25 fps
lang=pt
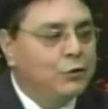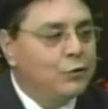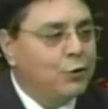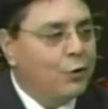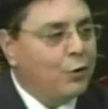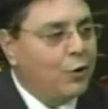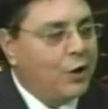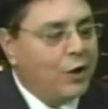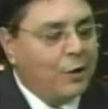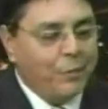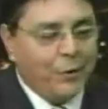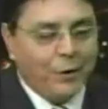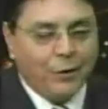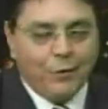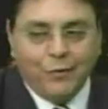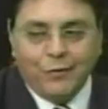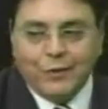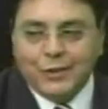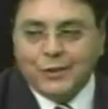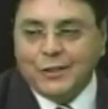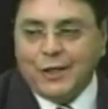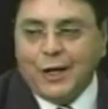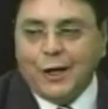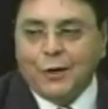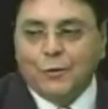agora para
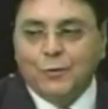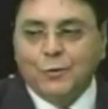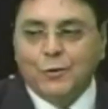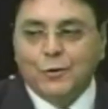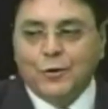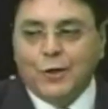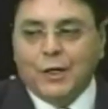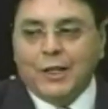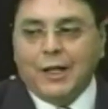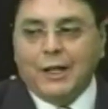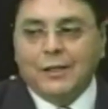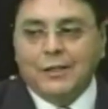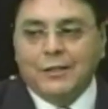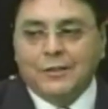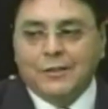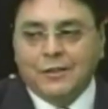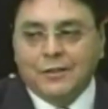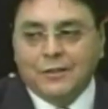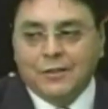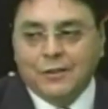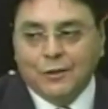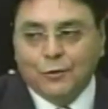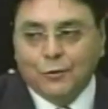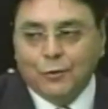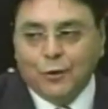conversar com o jornalista e
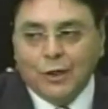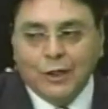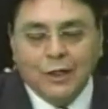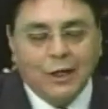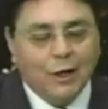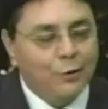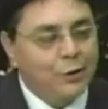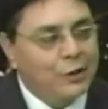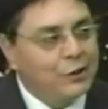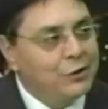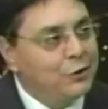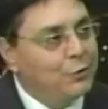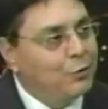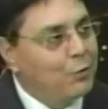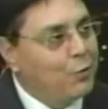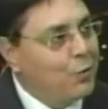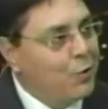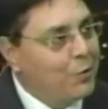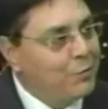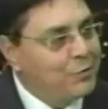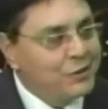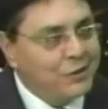escritor Laurentino Gomes,